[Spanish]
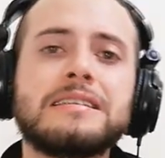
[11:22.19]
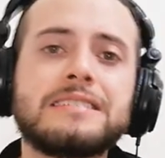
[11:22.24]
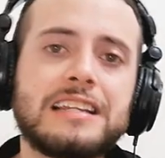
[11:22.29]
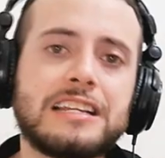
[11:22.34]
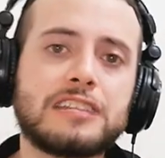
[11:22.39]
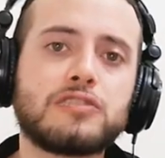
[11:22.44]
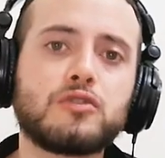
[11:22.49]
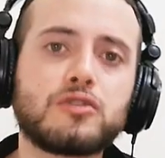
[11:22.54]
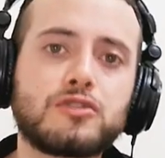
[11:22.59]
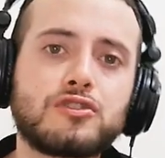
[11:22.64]

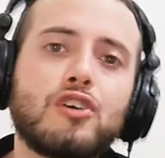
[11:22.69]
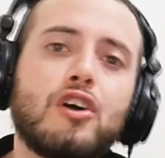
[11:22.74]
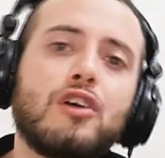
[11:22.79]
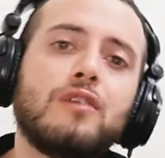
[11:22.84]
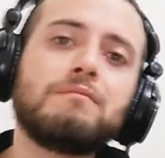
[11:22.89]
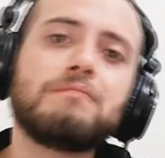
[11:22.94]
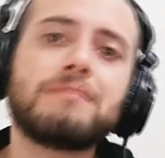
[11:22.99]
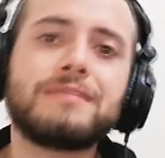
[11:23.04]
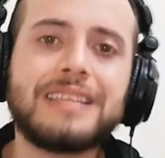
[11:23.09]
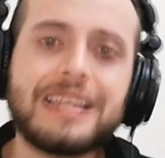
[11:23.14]
Si les
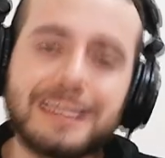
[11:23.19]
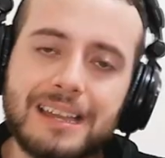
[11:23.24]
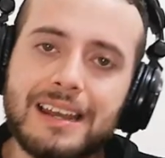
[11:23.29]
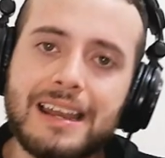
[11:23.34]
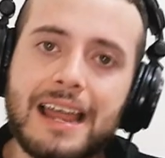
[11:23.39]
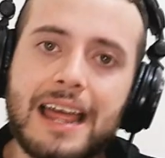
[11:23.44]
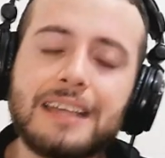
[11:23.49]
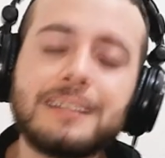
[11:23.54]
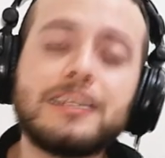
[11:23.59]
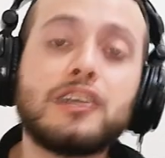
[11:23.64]
gustó,
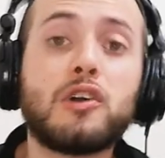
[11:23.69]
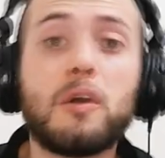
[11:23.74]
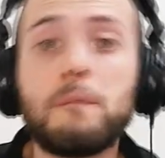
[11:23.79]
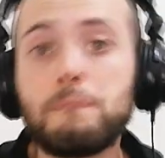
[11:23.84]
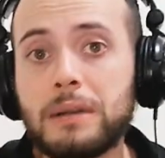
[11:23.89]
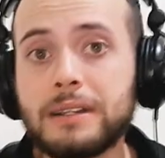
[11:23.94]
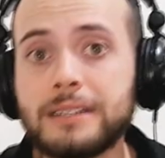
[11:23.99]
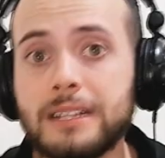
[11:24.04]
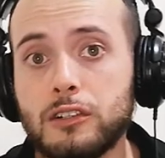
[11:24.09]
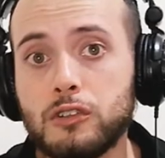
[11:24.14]
denle like,
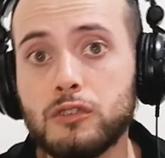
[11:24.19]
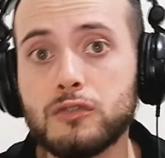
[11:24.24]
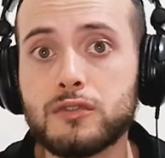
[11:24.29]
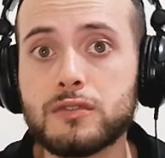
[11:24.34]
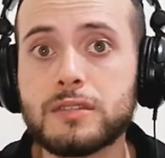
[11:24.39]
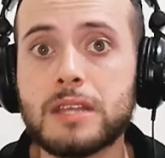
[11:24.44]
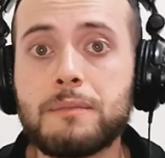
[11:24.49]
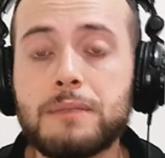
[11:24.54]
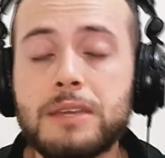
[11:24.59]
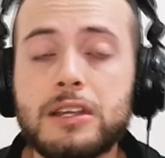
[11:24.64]
compartan
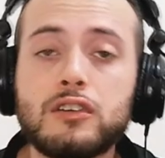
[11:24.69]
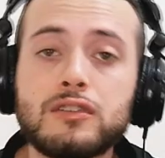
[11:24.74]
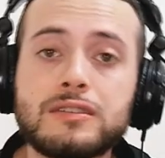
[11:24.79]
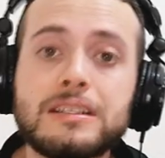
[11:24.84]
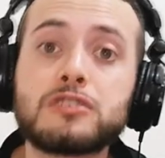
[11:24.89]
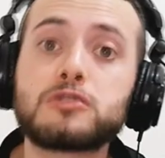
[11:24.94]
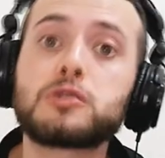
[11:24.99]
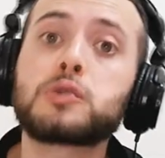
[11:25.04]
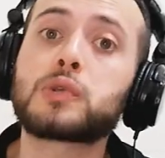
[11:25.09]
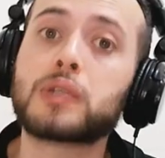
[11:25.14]
con sus
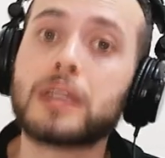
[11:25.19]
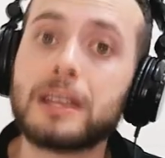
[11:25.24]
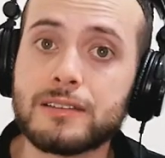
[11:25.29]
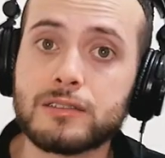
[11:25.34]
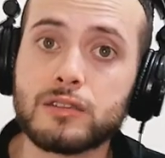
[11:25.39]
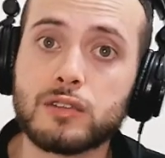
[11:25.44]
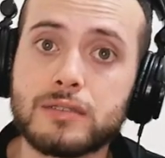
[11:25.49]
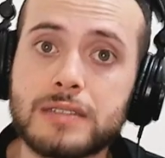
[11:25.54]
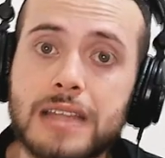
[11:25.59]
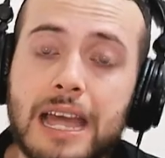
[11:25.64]
amigos en sus
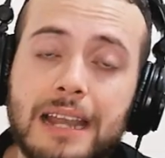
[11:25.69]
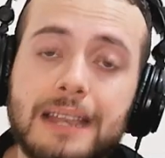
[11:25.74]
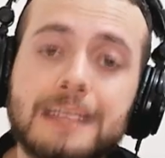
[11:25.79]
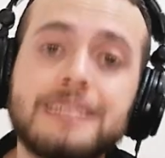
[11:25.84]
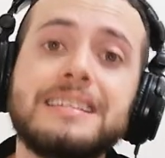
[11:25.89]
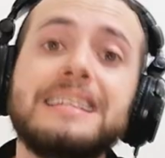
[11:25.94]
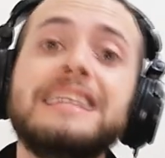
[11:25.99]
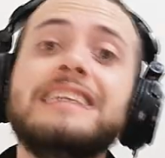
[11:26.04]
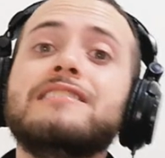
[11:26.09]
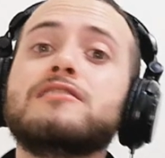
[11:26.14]
redes
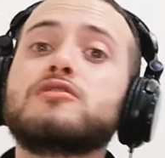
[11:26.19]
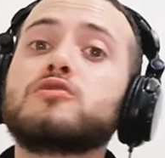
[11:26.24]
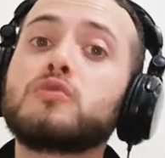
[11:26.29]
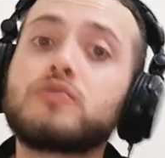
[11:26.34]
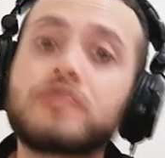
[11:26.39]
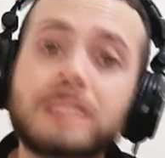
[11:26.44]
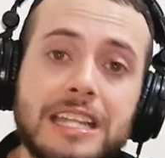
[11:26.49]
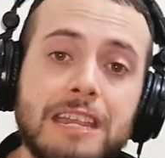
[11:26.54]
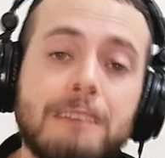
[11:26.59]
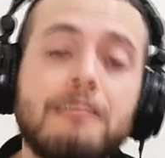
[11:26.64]
sociales y
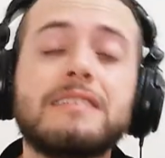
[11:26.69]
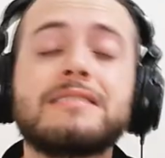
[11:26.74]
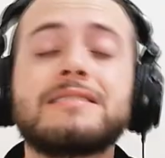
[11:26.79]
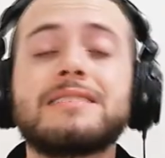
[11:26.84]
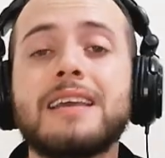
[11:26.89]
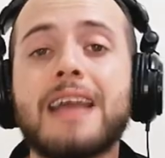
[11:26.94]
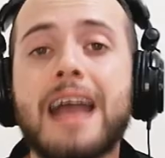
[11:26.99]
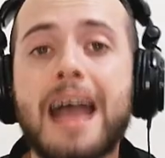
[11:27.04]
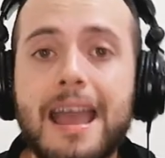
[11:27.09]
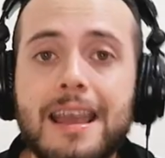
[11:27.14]

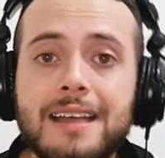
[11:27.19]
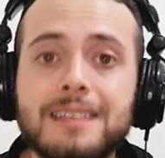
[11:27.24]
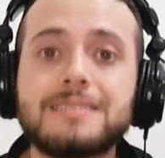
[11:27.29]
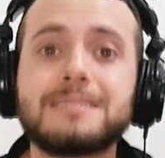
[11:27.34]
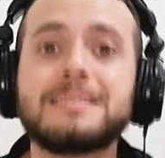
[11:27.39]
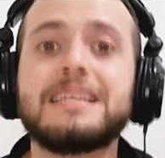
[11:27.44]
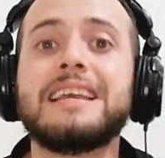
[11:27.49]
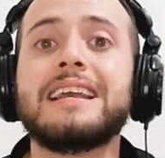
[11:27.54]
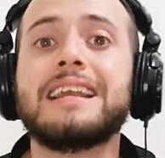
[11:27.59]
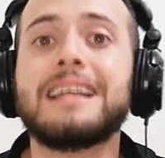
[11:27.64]
suscríbanse a
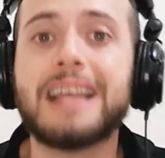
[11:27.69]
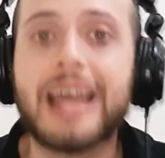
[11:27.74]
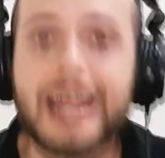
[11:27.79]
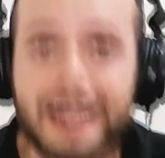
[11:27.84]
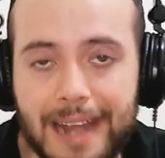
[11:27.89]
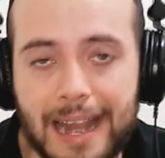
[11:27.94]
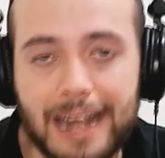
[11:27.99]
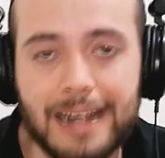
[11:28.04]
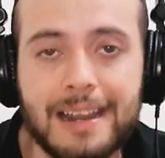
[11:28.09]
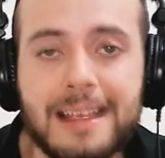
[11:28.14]
este
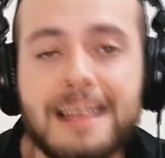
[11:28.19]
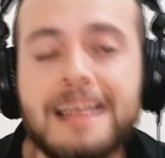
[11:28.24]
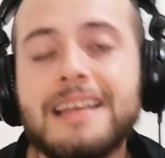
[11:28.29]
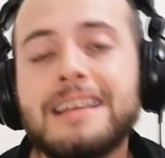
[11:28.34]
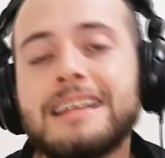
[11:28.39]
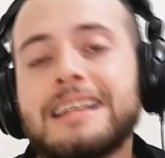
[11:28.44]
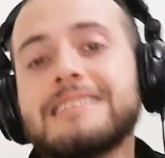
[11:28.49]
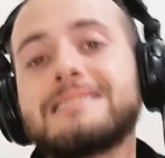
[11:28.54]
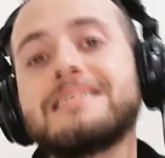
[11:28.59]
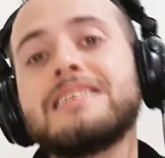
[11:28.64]
canal.
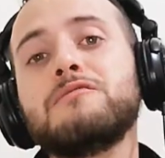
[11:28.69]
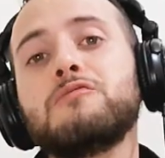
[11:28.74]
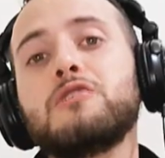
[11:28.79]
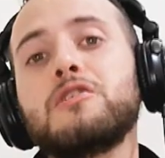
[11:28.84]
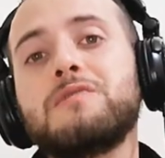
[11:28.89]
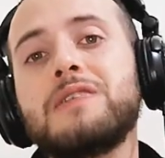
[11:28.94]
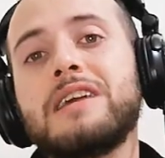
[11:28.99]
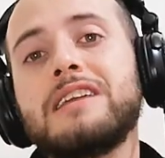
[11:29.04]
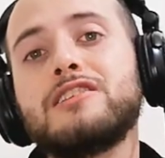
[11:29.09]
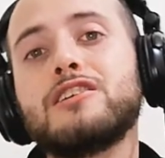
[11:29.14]
Que estén
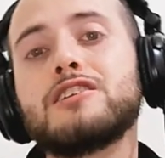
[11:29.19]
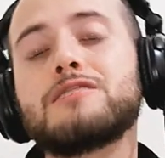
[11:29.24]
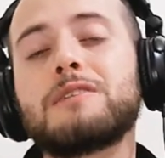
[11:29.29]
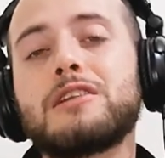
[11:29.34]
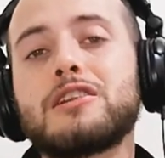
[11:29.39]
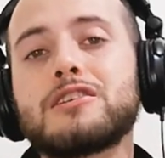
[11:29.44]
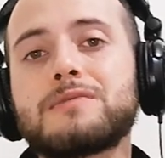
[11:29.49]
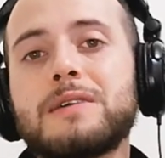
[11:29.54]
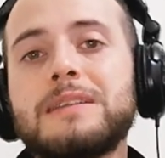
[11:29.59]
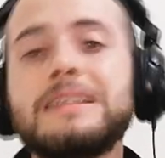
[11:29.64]
muy bien,
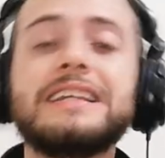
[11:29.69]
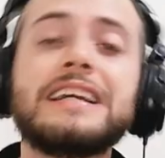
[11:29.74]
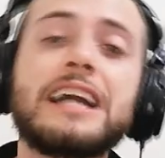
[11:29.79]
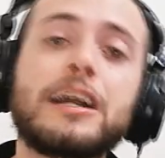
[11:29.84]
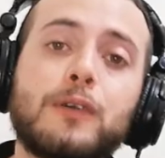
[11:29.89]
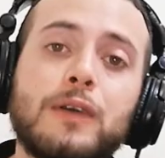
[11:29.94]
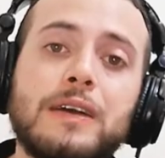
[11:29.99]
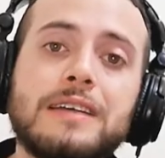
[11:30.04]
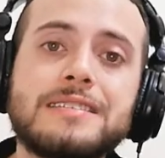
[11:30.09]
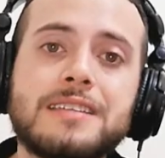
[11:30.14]
Dios me los
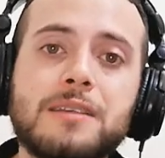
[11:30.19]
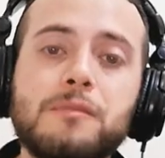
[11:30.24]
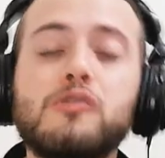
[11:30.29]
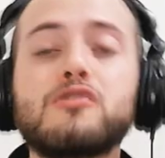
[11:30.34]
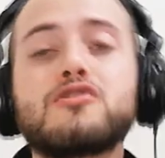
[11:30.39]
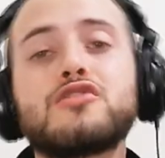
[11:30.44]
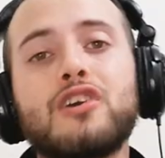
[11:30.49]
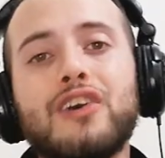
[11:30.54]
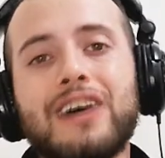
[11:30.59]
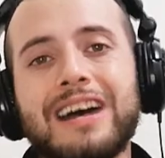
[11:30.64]
bendiga, cuídense
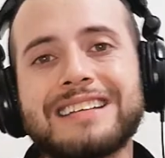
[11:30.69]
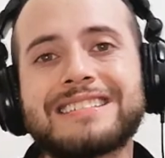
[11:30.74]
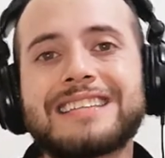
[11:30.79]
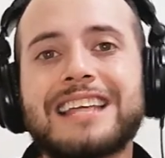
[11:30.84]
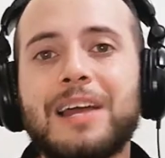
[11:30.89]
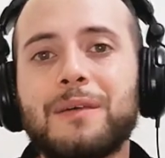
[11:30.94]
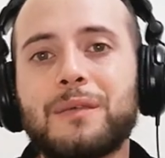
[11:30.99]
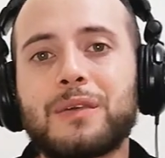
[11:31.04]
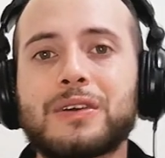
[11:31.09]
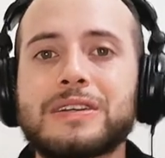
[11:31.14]
mucho,
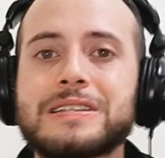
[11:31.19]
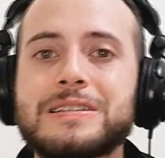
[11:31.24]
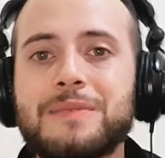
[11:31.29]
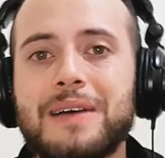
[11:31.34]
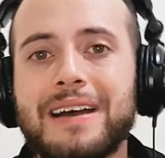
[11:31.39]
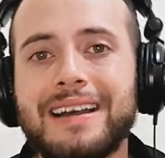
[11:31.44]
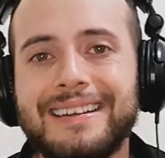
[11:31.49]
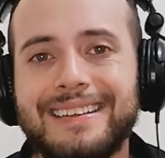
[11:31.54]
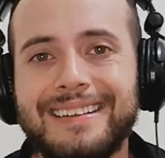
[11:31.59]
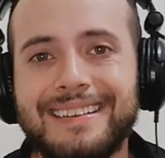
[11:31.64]
hasta la
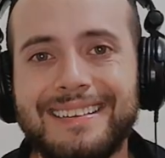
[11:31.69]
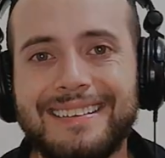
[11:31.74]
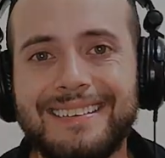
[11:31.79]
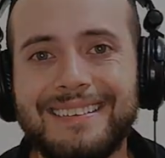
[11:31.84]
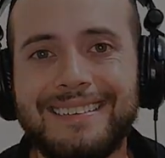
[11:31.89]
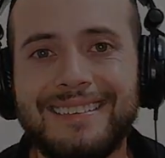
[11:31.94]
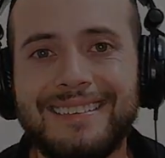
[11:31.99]
próxima.